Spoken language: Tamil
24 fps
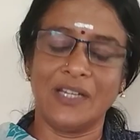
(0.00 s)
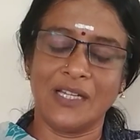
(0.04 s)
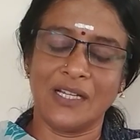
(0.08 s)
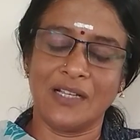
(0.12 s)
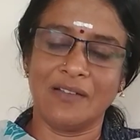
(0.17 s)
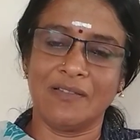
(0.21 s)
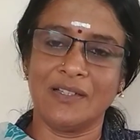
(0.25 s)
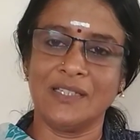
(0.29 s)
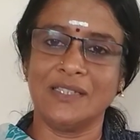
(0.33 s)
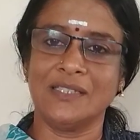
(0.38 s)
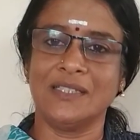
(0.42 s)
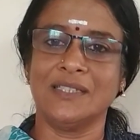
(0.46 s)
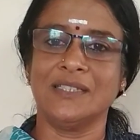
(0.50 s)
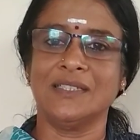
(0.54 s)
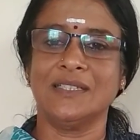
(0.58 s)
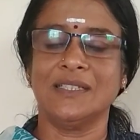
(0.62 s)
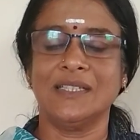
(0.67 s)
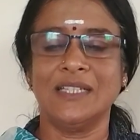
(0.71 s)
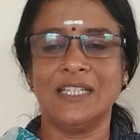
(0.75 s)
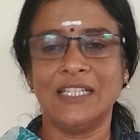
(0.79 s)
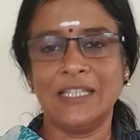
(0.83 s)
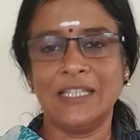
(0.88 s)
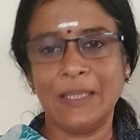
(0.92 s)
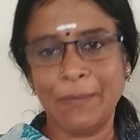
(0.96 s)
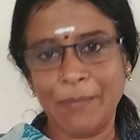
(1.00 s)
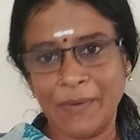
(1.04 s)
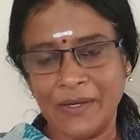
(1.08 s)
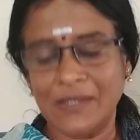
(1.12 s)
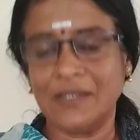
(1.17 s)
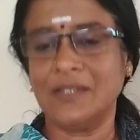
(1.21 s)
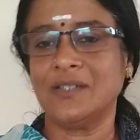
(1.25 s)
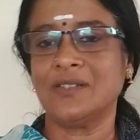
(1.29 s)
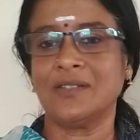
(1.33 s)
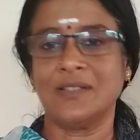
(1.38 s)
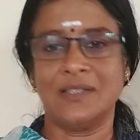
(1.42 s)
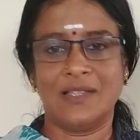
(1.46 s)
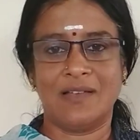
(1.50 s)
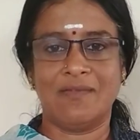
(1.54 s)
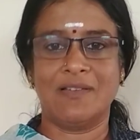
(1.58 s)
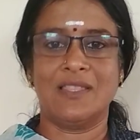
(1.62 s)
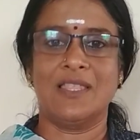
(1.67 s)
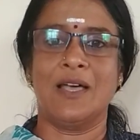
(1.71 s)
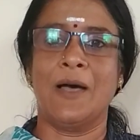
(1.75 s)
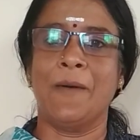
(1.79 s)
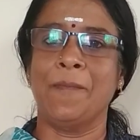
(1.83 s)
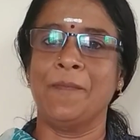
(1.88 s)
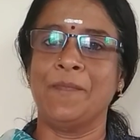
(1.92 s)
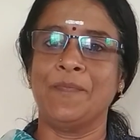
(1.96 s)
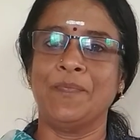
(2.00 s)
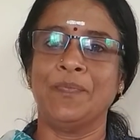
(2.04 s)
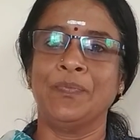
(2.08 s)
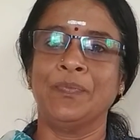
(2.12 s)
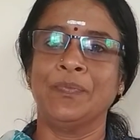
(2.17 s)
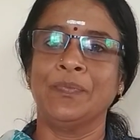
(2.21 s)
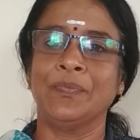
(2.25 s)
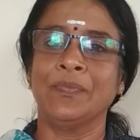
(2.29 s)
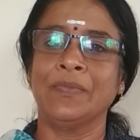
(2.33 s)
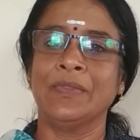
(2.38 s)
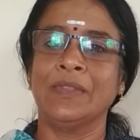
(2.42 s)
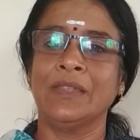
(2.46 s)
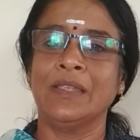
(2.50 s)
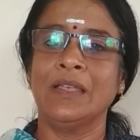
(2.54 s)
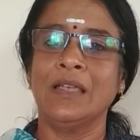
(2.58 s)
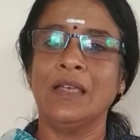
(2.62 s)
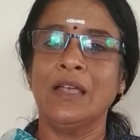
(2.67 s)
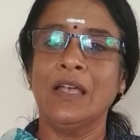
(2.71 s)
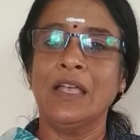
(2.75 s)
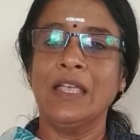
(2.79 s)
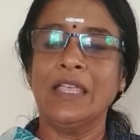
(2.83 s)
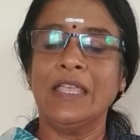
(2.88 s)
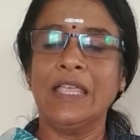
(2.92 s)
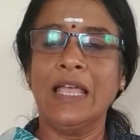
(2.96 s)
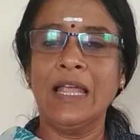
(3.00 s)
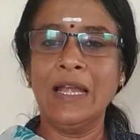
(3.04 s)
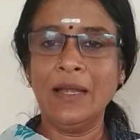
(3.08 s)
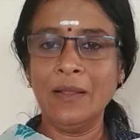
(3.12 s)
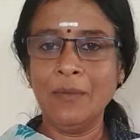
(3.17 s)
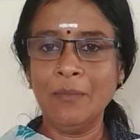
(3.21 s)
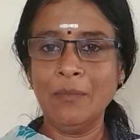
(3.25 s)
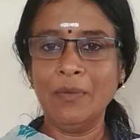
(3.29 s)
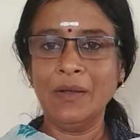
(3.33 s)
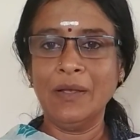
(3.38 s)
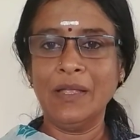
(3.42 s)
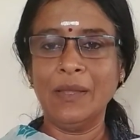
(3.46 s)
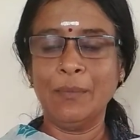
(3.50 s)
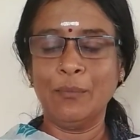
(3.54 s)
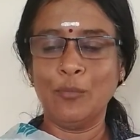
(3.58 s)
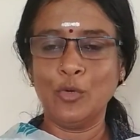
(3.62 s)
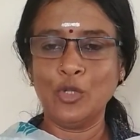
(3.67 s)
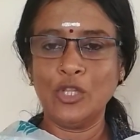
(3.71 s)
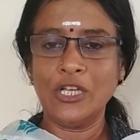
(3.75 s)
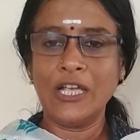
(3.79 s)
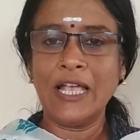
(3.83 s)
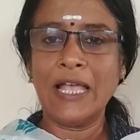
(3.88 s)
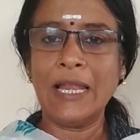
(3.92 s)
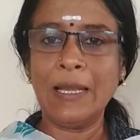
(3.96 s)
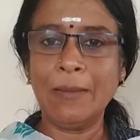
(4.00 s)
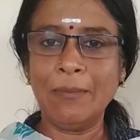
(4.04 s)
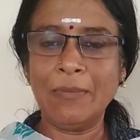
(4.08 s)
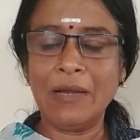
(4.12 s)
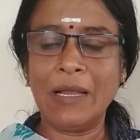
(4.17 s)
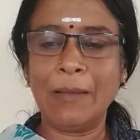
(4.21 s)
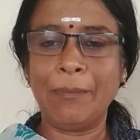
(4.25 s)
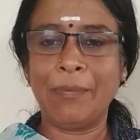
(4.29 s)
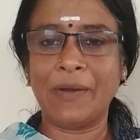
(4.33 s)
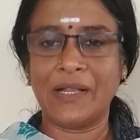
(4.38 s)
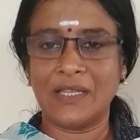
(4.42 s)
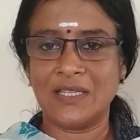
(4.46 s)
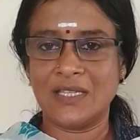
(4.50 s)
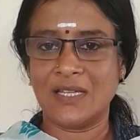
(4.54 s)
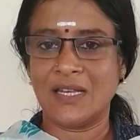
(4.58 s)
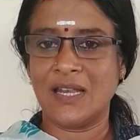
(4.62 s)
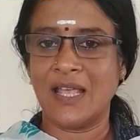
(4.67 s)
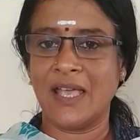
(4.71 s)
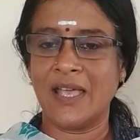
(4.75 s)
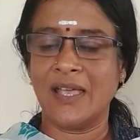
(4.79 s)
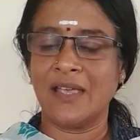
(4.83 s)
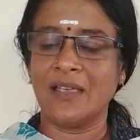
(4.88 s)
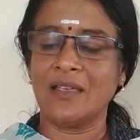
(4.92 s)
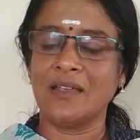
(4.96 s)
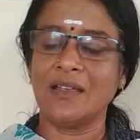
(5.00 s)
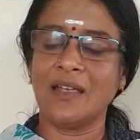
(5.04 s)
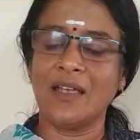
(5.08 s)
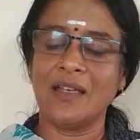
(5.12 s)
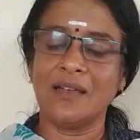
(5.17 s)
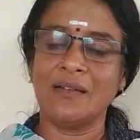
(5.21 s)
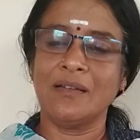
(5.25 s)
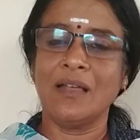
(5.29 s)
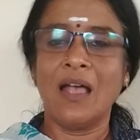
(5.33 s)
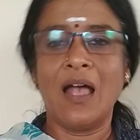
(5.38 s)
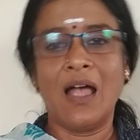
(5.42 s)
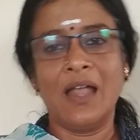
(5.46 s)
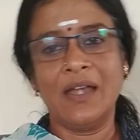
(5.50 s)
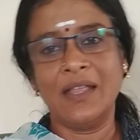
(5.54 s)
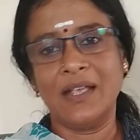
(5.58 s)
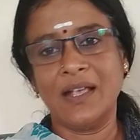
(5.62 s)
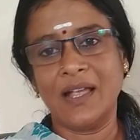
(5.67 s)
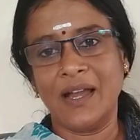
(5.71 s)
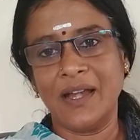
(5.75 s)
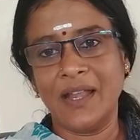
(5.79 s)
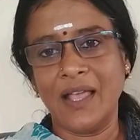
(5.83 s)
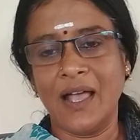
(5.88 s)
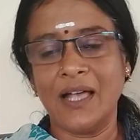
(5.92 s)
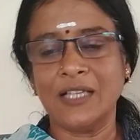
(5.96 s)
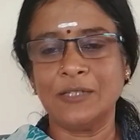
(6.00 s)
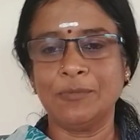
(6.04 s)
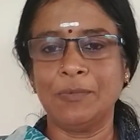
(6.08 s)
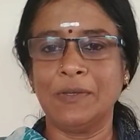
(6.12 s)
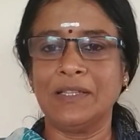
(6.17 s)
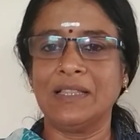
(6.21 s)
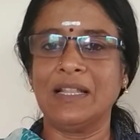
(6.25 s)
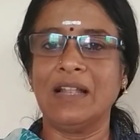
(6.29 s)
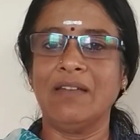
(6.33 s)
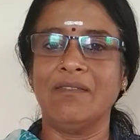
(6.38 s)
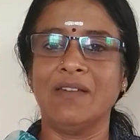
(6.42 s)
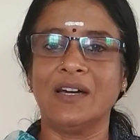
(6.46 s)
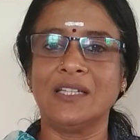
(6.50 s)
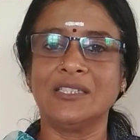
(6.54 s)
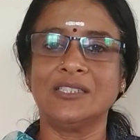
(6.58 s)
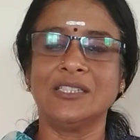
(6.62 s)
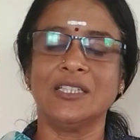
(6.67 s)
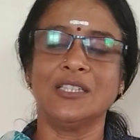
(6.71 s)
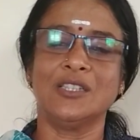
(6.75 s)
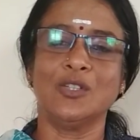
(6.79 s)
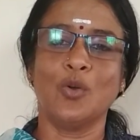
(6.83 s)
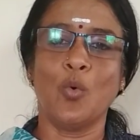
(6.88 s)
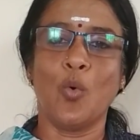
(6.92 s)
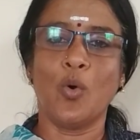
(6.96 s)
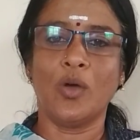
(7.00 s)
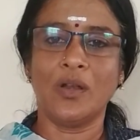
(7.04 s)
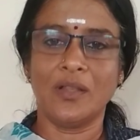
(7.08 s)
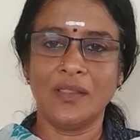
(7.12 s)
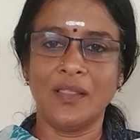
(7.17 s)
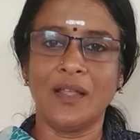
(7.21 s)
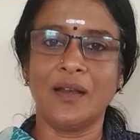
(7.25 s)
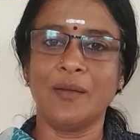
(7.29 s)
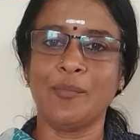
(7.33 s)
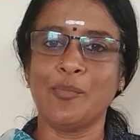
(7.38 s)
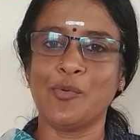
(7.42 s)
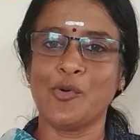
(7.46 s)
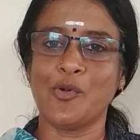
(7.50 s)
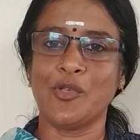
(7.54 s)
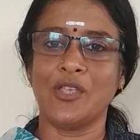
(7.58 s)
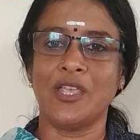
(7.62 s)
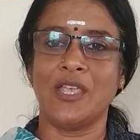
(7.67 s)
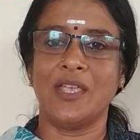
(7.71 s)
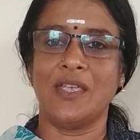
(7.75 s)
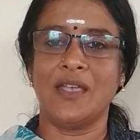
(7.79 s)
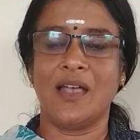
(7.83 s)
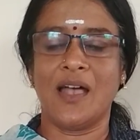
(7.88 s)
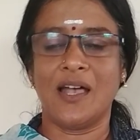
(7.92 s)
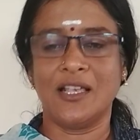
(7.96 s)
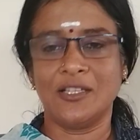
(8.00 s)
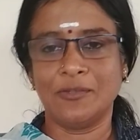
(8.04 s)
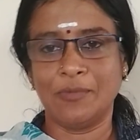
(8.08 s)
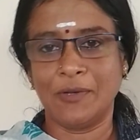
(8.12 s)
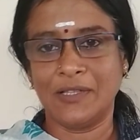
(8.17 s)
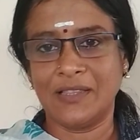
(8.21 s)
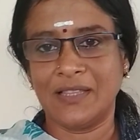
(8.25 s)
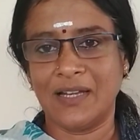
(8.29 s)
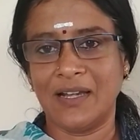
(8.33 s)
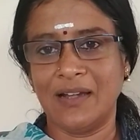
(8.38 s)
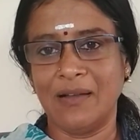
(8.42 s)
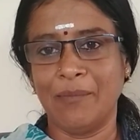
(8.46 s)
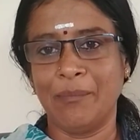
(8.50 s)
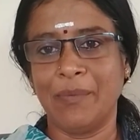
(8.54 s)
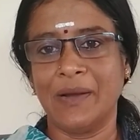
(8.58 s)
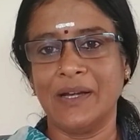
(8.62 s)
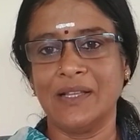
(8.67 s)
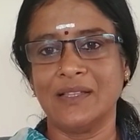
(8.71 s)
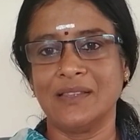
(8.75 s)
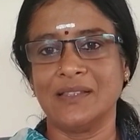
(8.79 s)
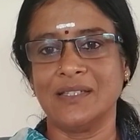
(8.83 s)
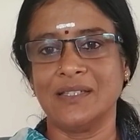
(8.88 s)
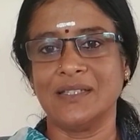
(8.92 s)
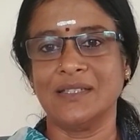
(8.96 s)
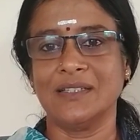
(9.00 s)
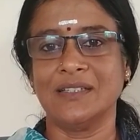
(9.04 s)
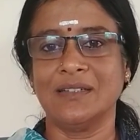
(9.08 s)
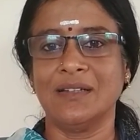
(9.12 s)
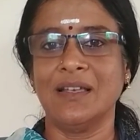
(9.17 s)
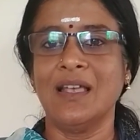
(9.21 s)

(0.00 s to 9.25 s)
வீட்டுக்கு வந்து இதை பண்ணிட்டு இருந்தவ தான் எலும்பு முதுகு எலும்புல பிரச்சனை அடிக்கடி ஆஸ்பத்திரியில் வருஷத்துக்கு ஒரு தர போய் ஆஸ்பத்திரியில் படுத்து